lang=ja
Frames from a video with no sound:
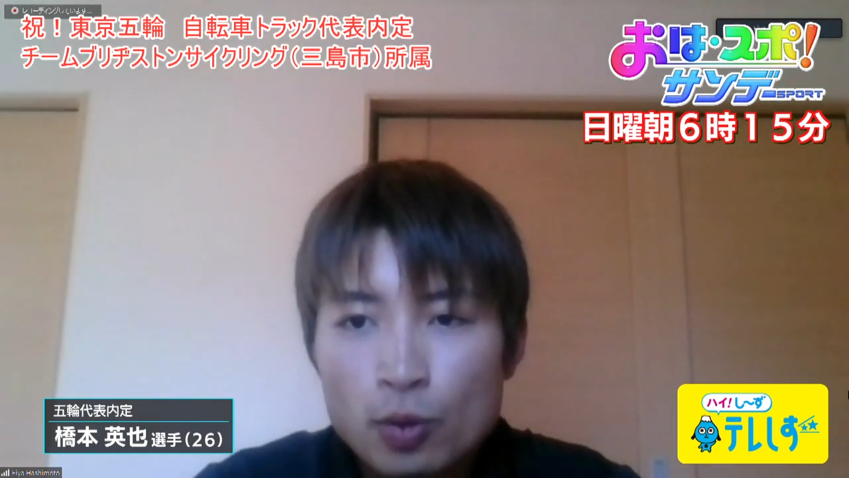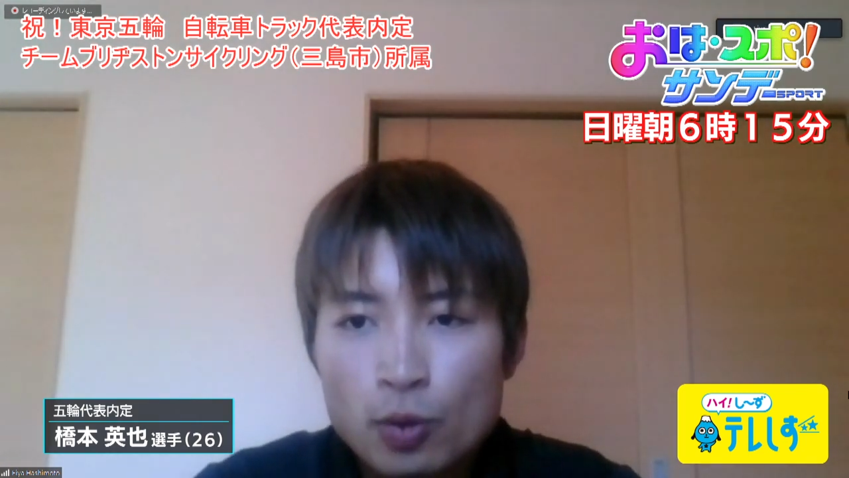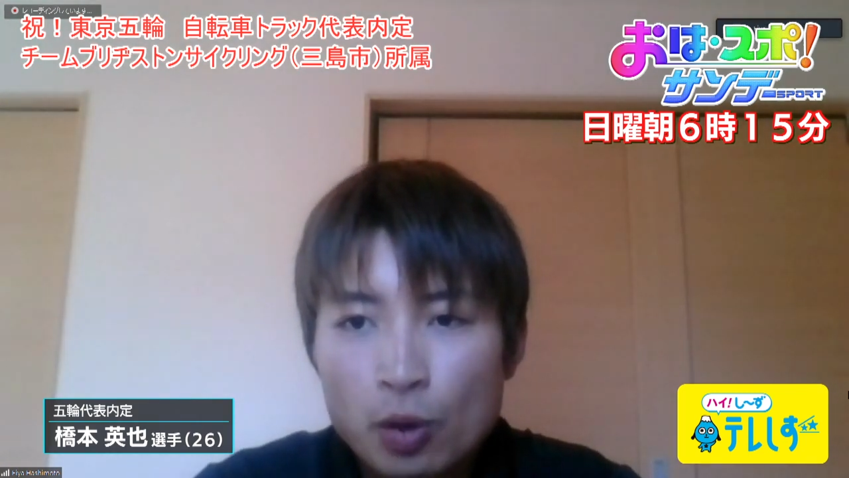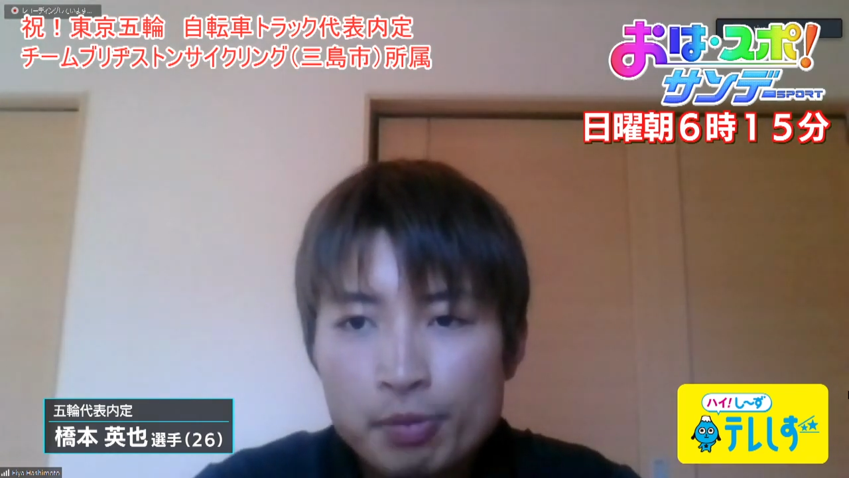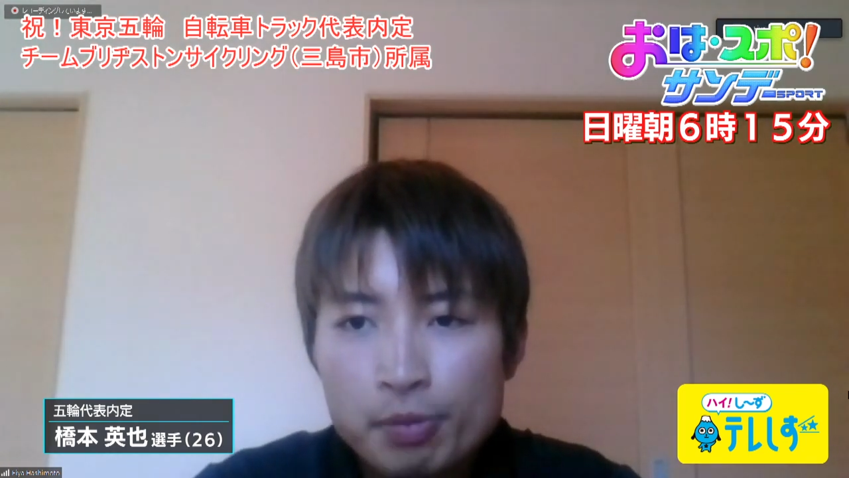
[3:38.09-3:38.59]

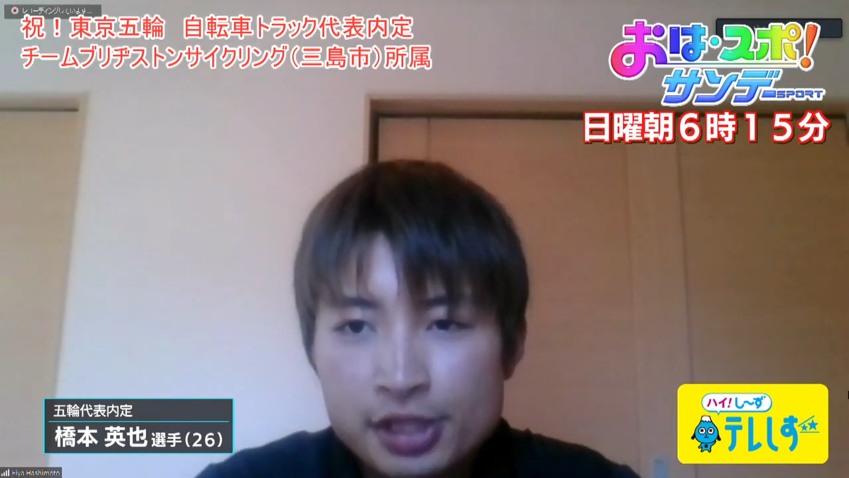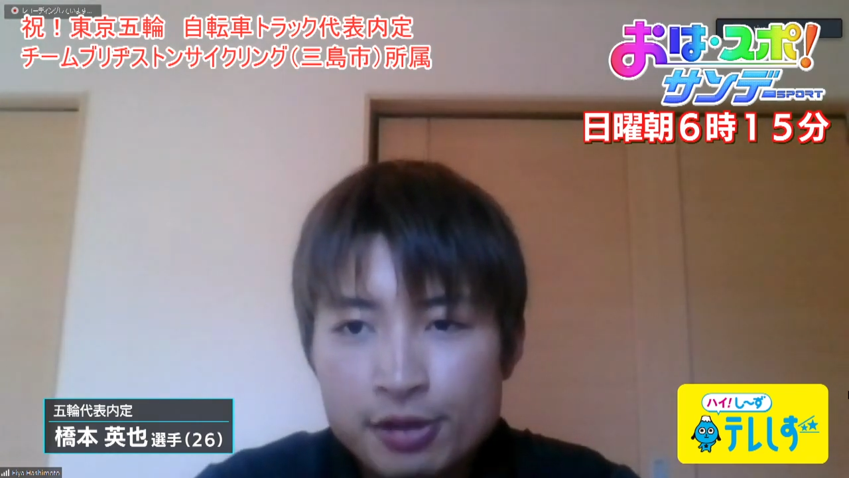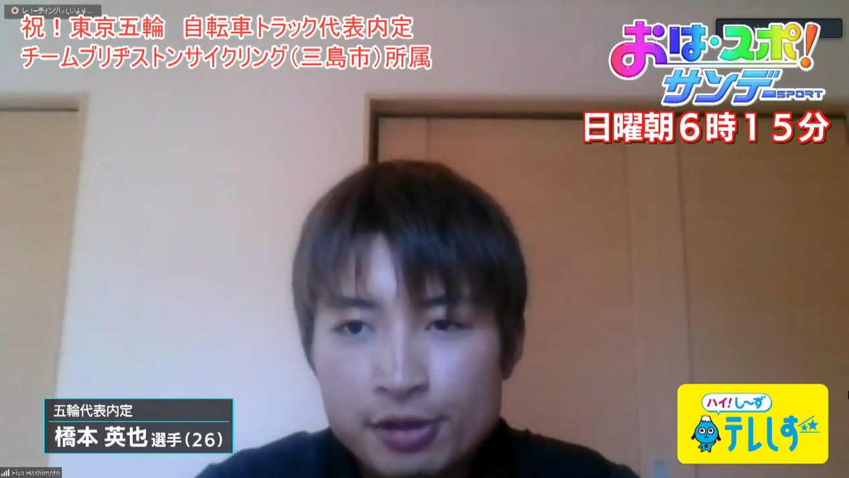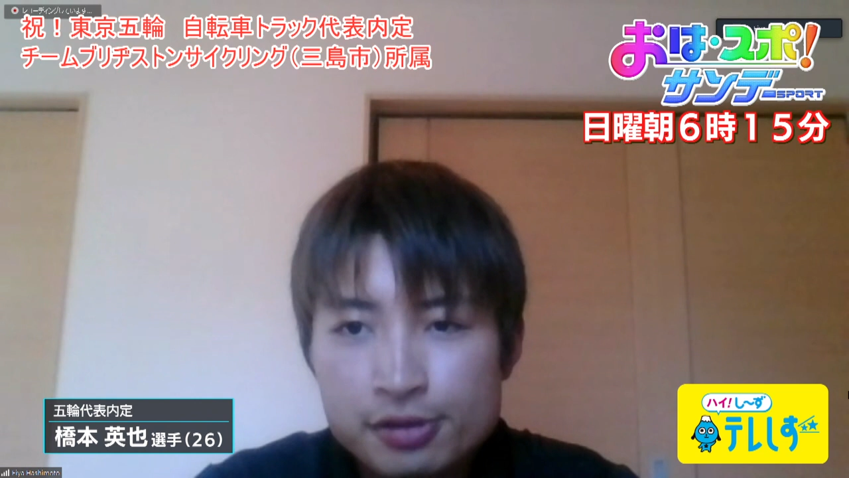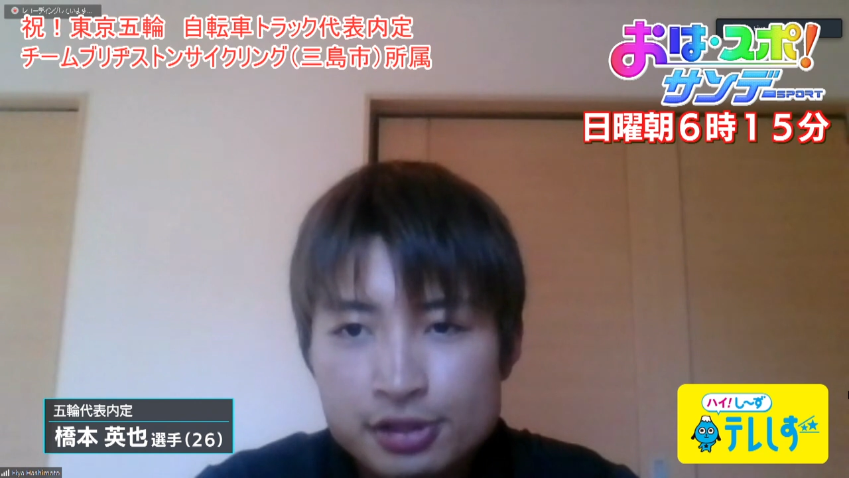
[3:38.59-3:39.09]
まあ、先
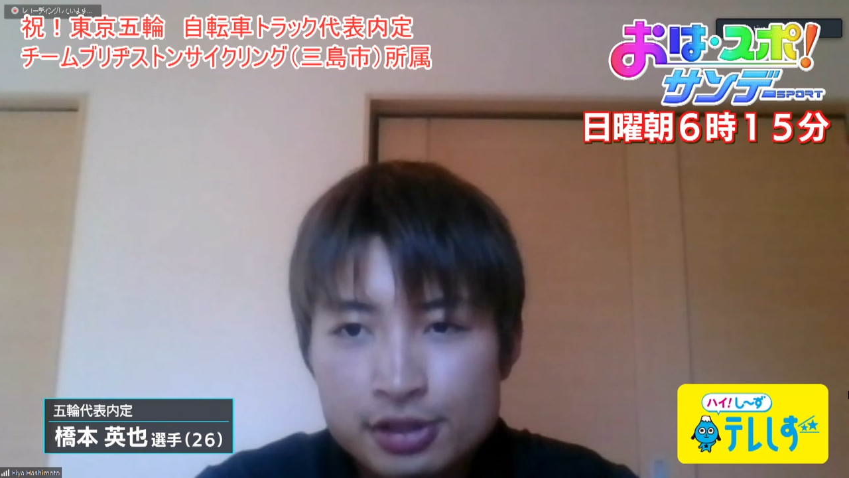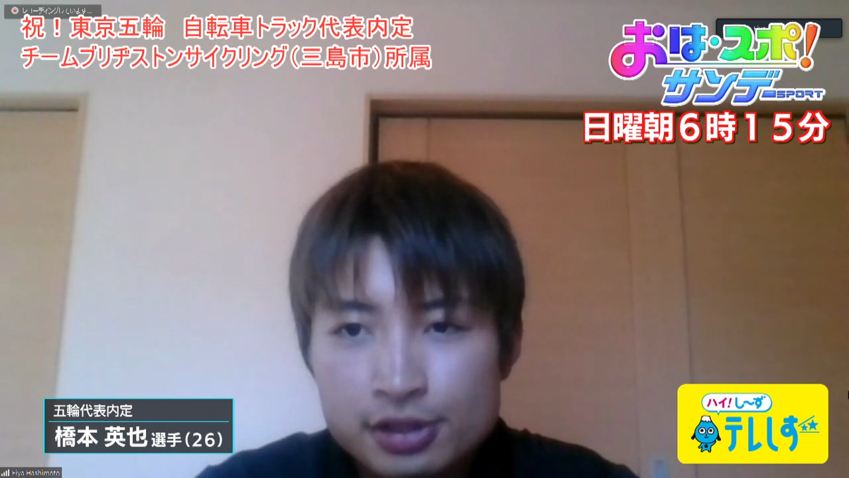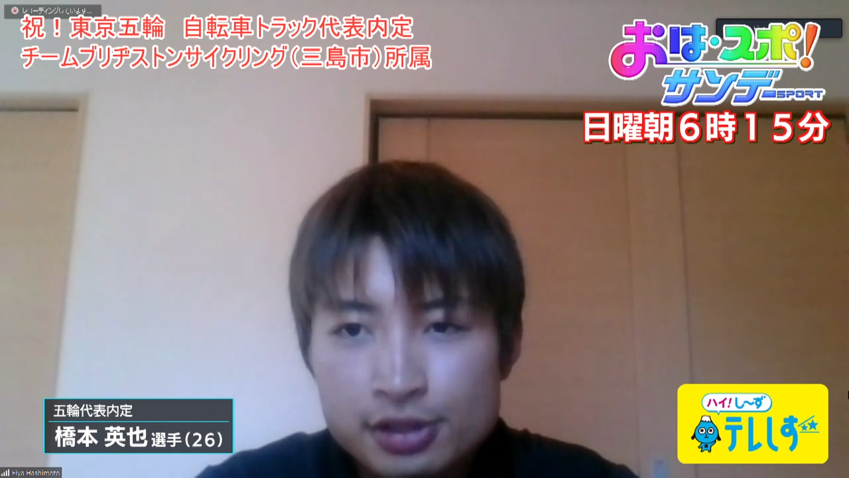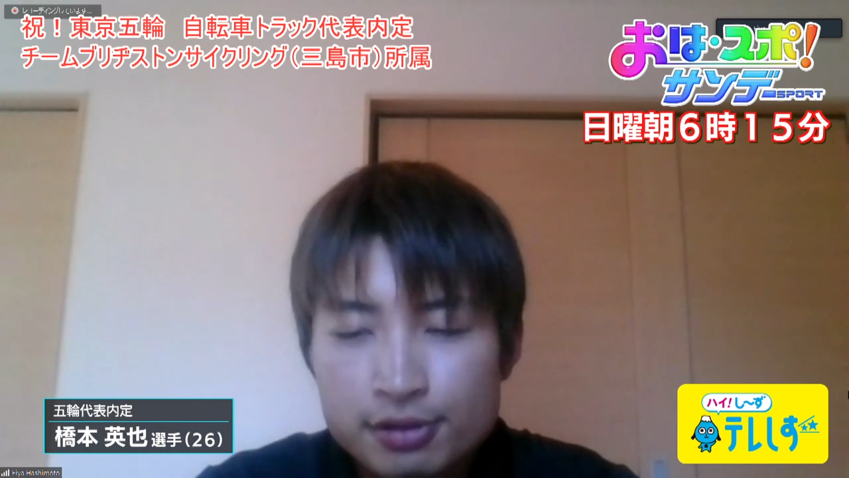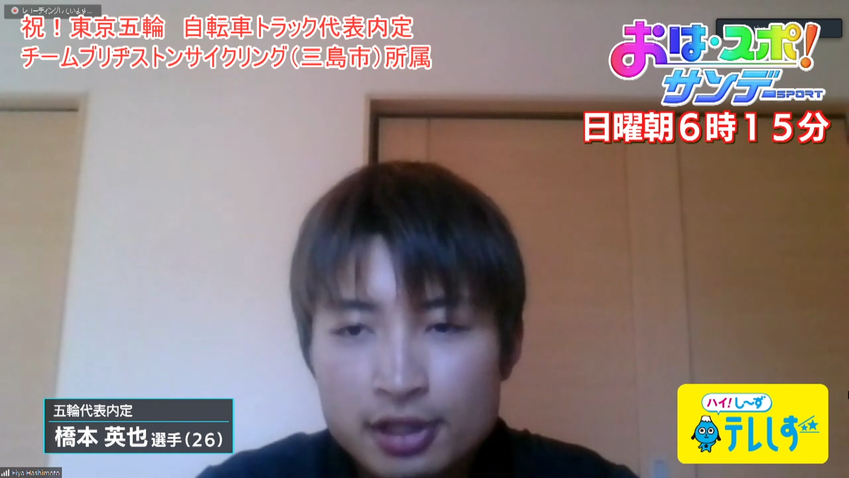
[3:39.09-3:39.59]
行地っ
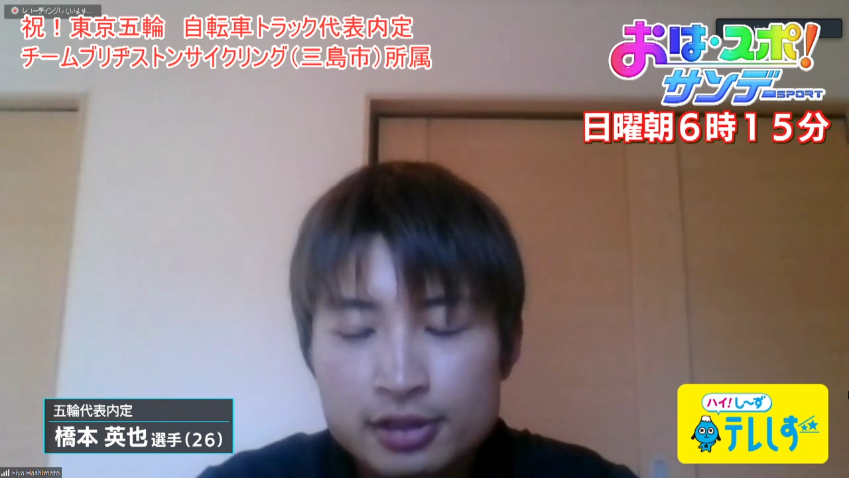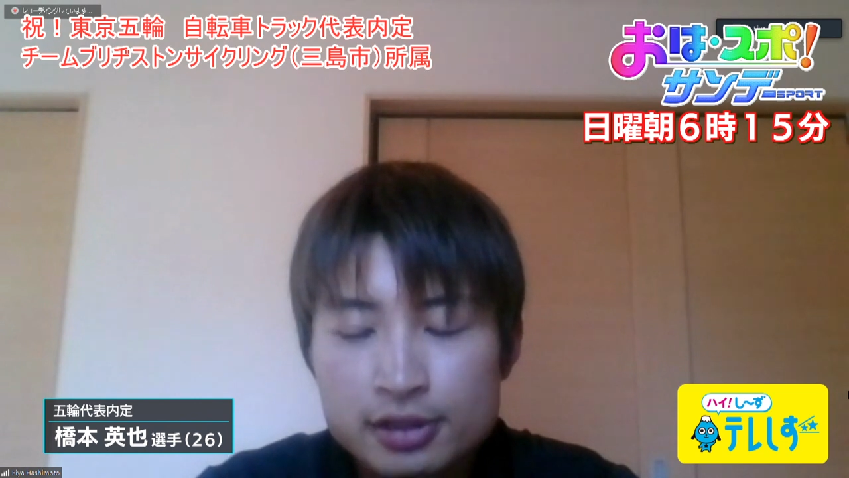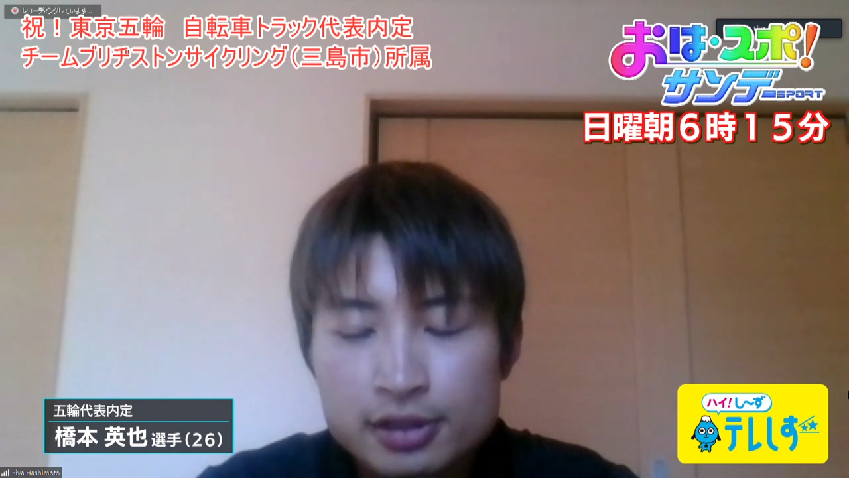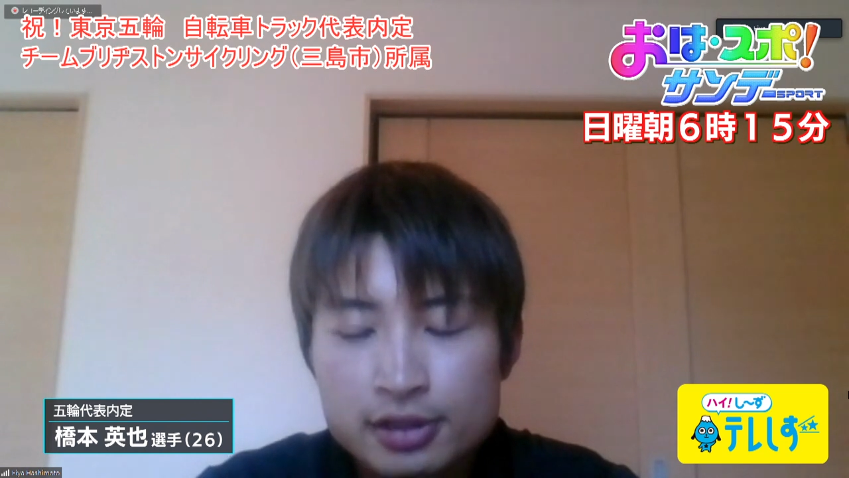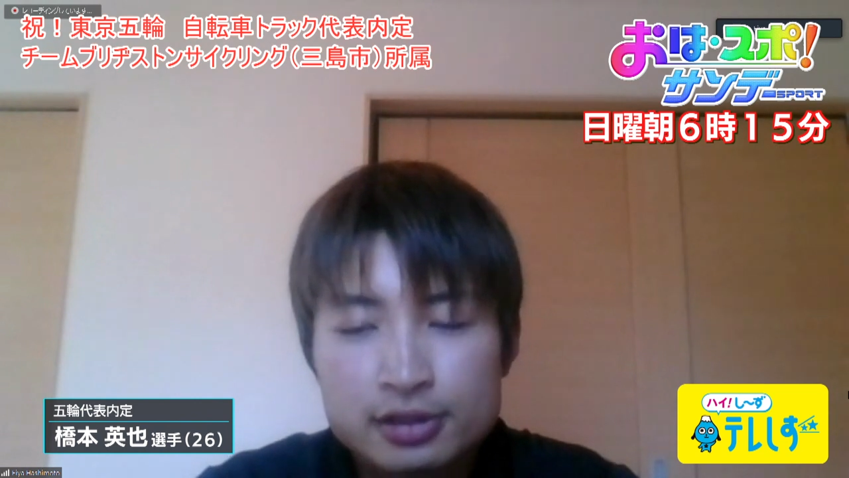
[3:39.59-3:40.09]
ていう感
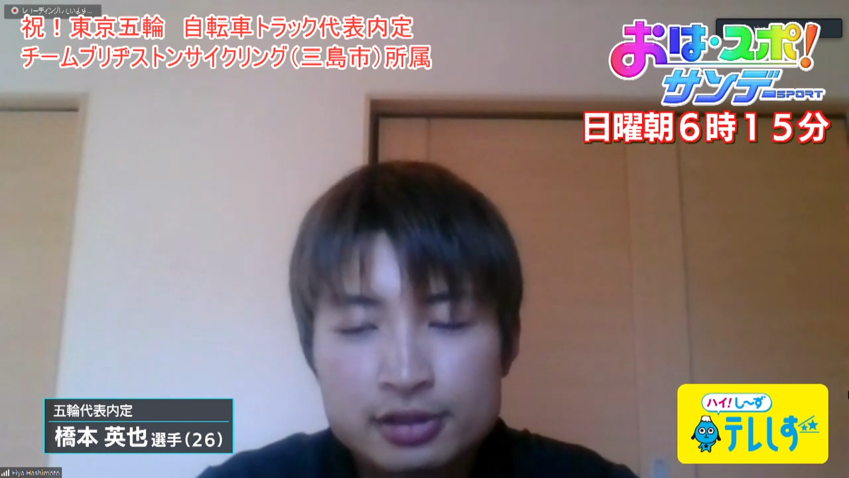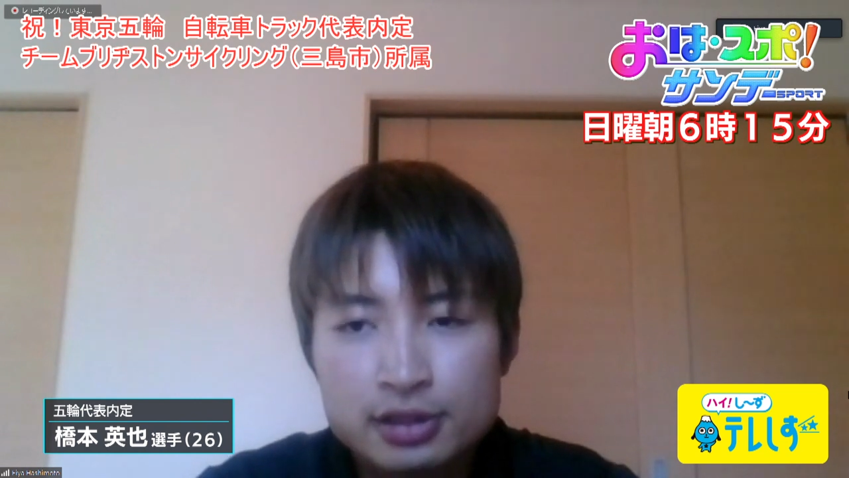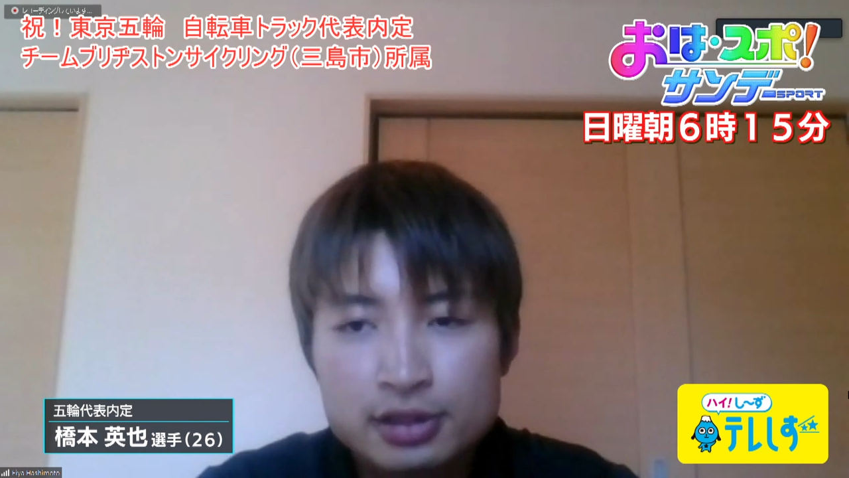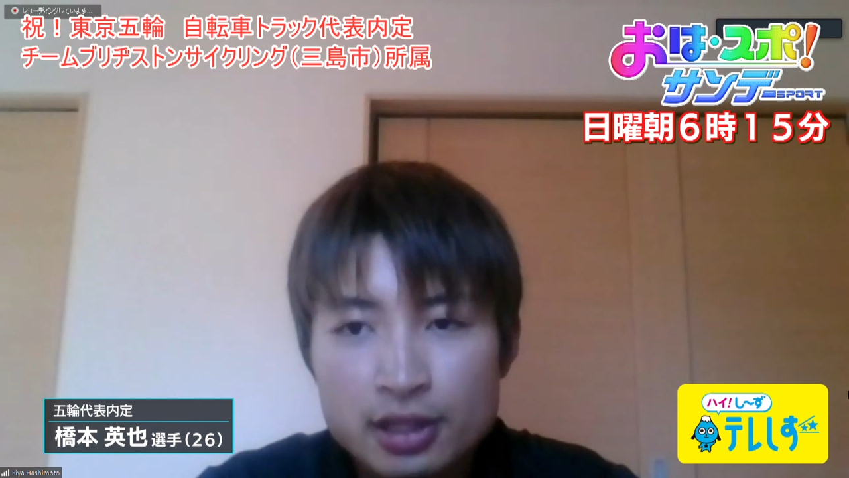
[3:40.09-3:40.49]
じで、